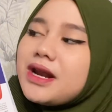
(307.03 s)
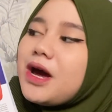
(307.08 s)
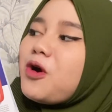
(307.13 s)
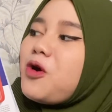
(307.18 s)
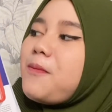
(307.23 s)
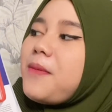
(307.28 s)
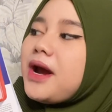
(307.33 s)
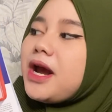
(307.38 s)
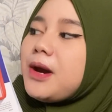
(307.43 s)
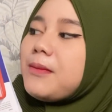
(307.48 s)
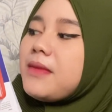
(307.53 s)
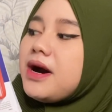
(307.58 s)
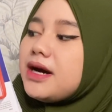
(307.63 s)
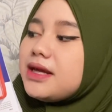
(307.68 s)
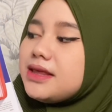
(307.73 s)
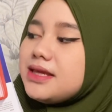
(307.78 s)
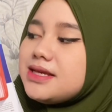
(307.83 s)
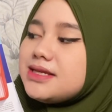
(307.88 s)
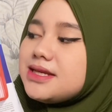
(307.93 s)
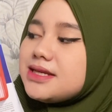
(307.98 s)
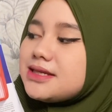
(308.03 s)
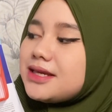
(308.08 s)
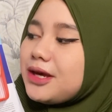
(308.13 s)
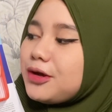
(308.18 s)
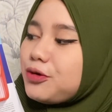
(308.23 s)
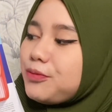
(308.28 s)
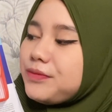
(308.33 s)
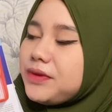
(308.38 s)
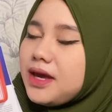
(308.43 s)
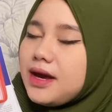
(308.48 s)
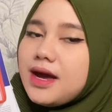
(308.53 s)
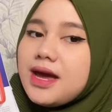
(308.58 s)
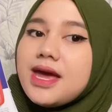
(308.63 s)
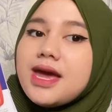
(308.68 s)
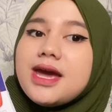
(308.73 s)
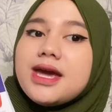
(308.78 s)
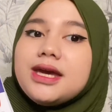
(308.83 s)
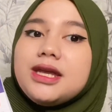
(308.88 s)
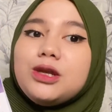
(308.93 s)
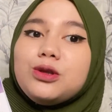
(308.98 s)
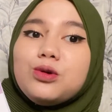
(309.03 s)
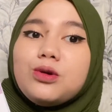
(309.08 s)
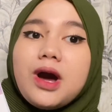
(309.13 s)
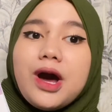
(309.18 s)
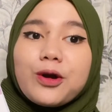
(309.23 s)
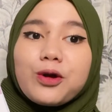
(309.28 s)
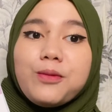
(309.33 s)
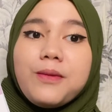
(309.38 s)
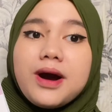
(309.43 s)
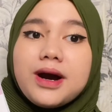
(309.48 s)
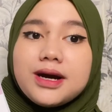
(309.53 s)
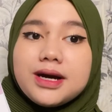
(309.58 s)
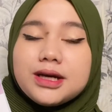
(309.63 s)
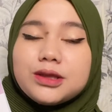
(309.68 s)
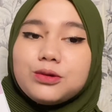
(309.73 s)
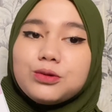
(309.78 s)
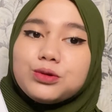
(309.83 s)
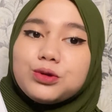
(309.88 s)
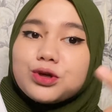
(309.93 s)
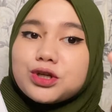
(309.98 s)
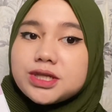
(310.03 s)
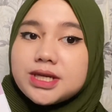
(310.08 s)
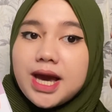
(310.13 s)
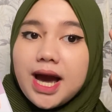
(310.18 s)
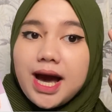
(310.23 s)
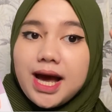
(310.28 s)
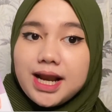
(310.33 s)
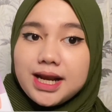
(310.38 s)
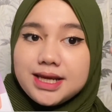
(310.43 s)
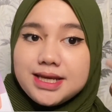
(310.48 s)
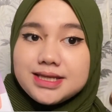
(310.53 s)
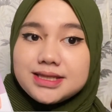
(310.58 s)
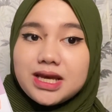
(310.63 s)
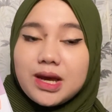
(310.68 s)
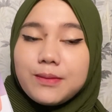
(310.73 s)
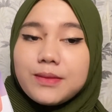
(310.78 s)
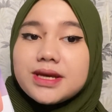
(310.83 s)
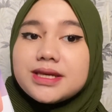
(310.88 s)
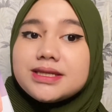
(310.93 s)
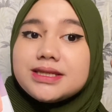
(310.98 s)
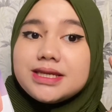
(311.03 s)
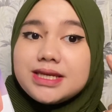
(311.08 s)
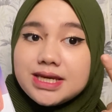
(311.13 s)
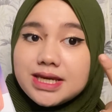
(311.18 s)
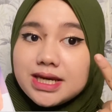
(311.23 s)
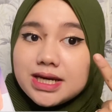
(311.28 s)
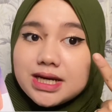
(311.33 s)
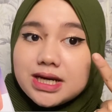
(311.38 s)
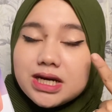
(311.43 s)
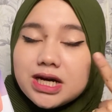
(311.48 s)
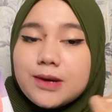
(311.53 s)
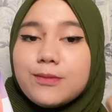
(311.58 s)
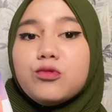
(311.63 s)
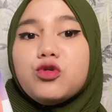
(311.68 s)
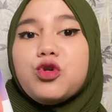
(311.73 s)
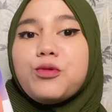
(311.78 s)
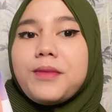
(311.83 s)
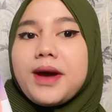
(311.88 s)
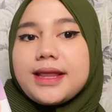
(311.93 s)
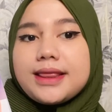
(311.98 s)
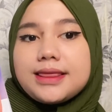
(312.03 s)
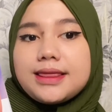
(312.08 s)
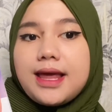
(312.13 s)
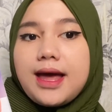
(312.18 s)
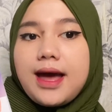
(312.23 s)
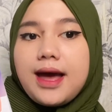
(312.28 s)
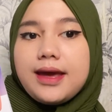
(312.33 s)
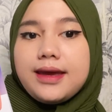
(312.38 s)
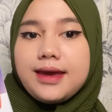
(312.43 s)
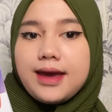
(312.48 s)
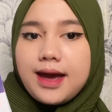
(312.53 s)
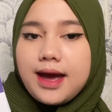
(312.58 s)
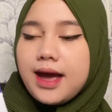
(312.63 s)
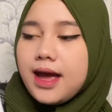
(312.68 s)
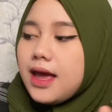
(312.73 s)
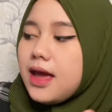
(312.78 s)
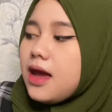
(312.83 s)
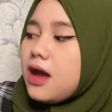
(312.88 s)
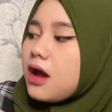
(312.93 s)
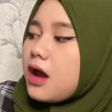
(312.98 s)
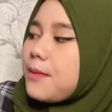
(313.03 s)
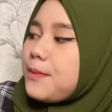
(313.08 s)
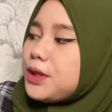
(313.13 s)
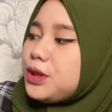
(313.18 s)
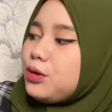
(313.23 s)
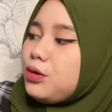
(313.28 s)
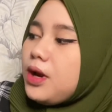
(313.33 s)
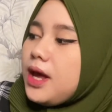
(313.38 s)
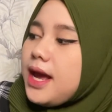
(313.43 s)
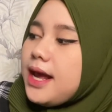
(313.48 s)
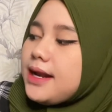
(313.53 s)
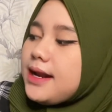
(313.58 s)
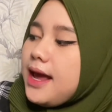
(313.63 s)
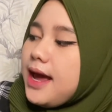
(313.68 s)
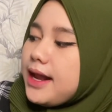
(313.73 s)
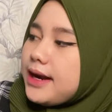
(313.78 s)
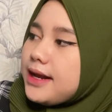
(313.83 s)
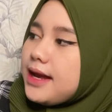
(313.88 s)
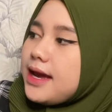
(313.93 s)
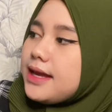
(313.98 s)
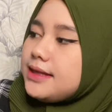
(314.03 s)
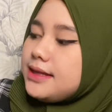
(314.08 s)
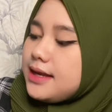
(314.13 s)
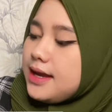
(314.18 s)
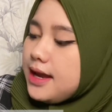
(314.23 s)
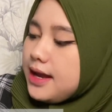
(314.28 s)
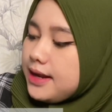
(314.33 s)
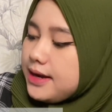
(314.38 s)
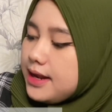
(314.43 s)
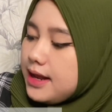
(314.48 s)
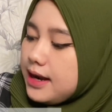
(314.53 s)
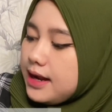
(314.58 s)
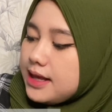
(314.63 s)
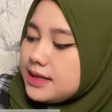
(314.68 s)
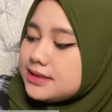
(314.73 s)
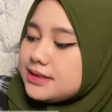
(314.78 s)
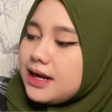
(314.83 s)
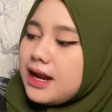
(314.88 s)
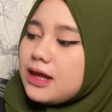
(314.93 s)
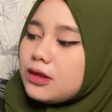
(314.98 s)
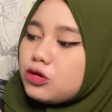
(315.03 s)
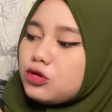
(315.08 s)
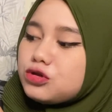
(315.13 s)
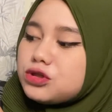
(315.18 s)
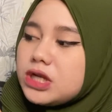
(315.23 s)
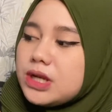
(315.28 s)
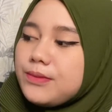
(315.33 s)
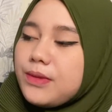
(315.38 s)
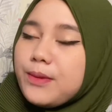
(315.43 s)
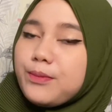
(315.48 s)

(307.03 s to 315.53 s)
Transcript: Aku pakai banget nih si serumnya. Ini tuh ngaruh banget untuk si ali sama si uh, bulu mata ya. Kebetulan harganya adalah 150.000.